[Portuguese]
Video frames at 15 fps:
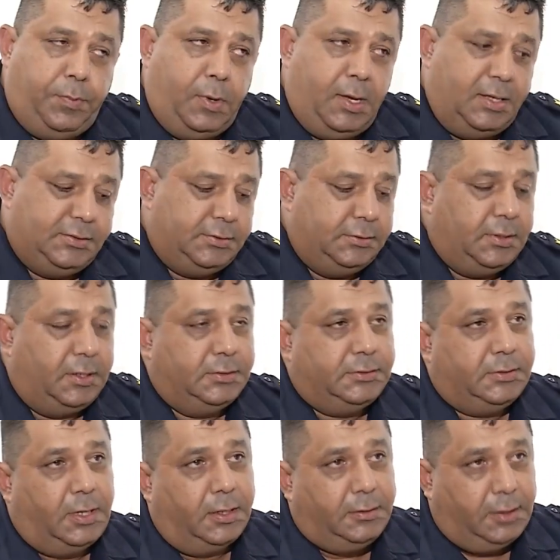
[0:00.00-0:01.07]
Em posse
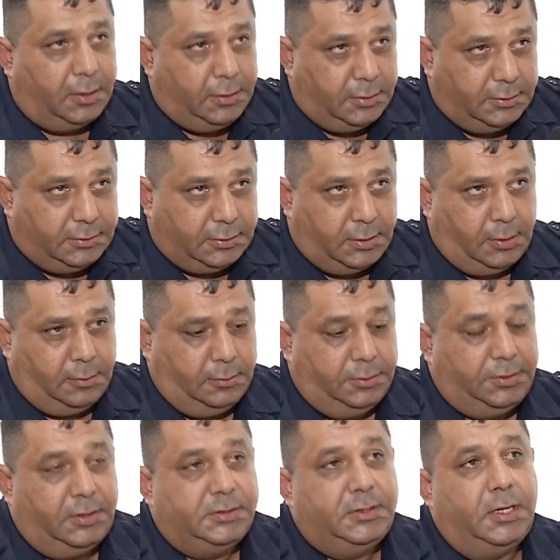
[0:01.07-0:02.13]
das características,
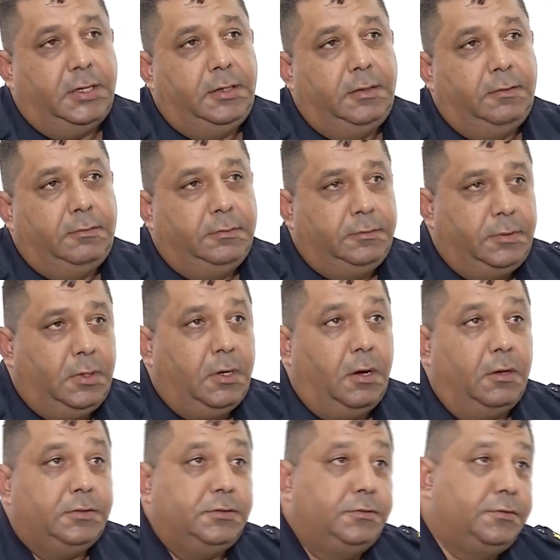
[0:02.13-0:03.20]
já saíram no
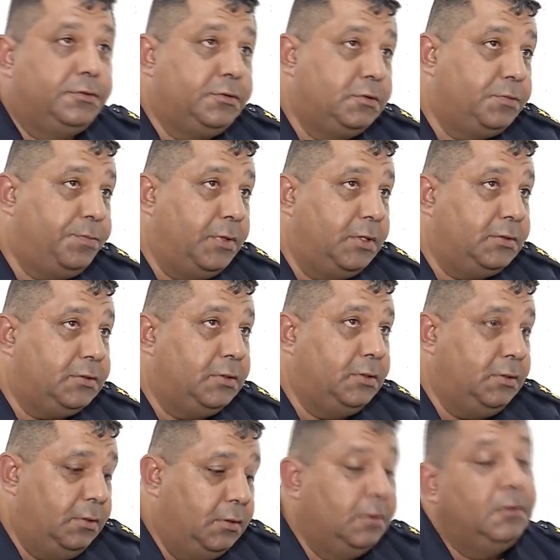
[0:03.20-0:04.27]
encalço dos suspeitos
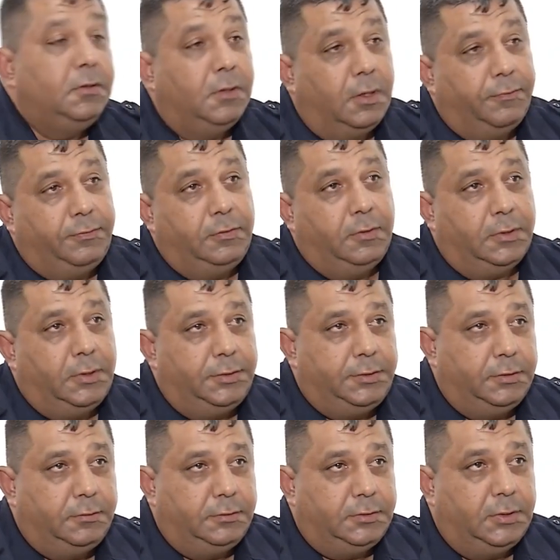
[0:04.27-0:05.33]
que haviam
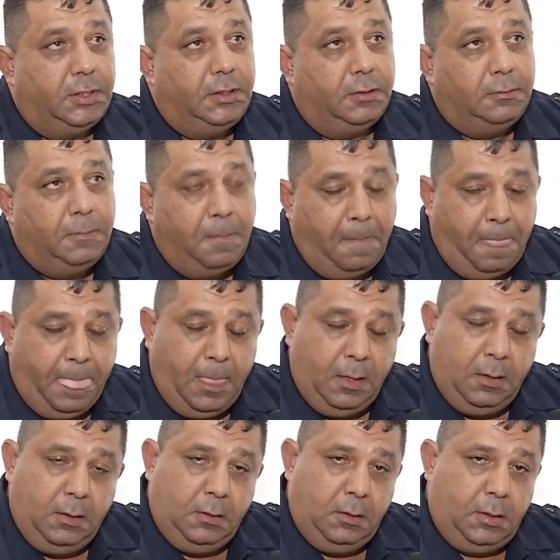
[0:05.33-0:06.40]
agredido o cidadão.
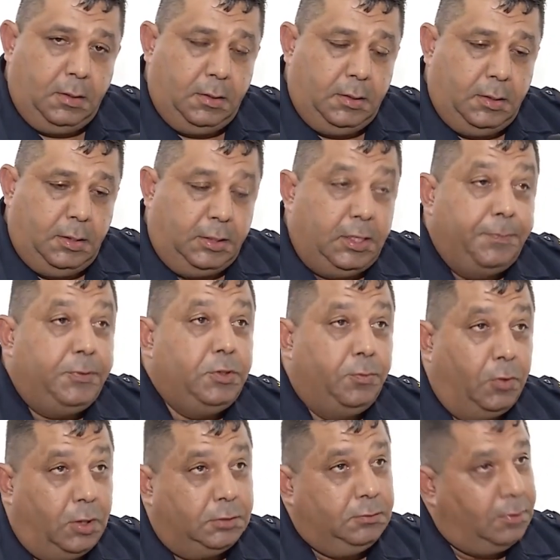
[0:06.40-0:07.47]
A equipe
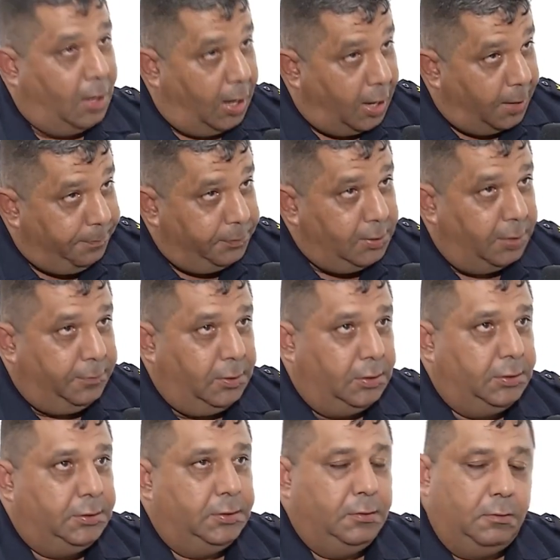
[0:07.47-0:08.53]
de moto
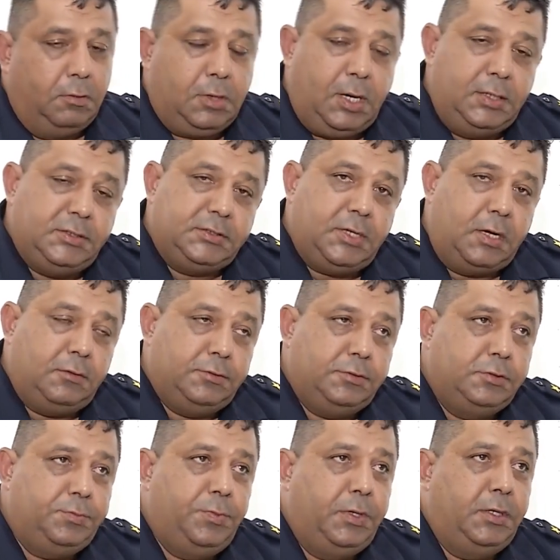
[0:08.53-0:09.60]
rapidamente localizaram
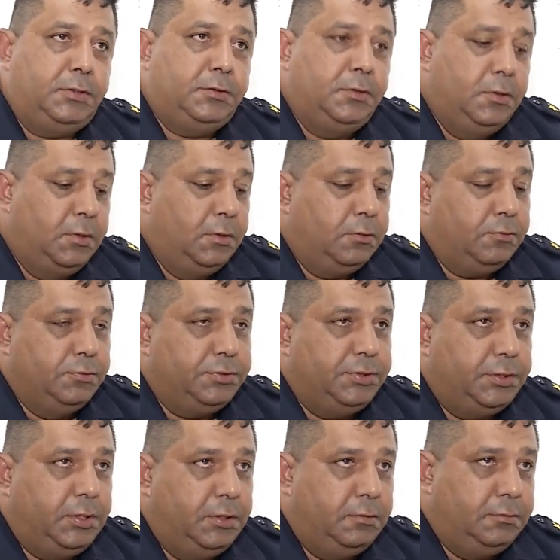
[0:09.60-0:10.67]
os suspeitos,
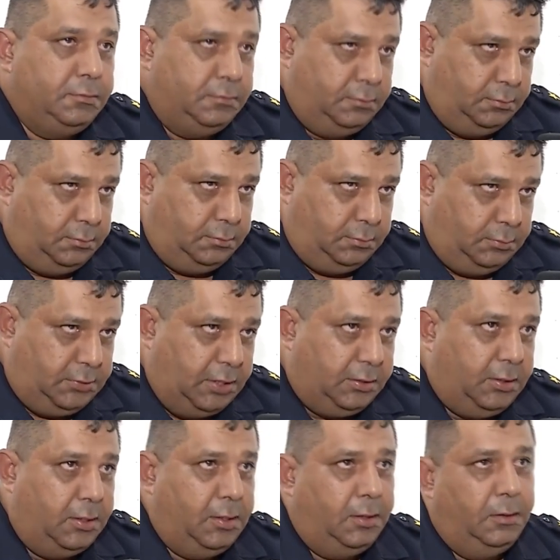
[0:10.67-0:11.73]
conseguiram
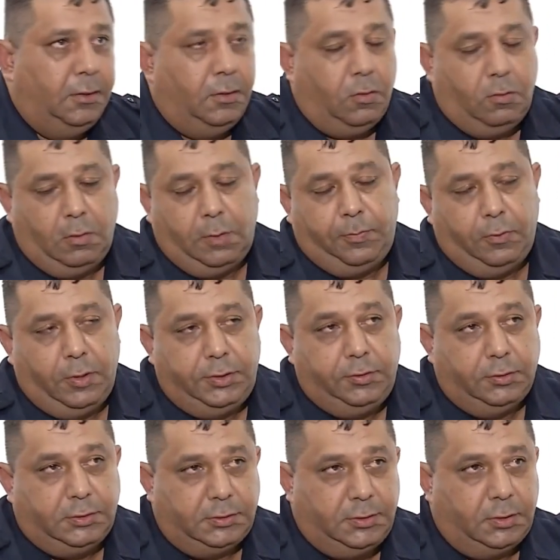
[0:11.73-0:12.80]
deter com o
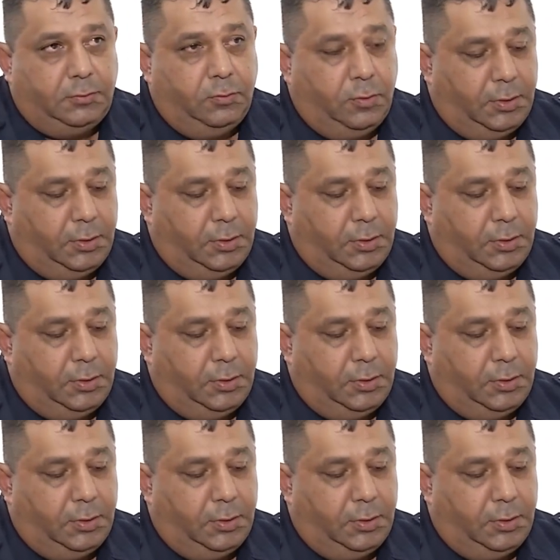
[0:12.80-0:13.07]
apoio de outras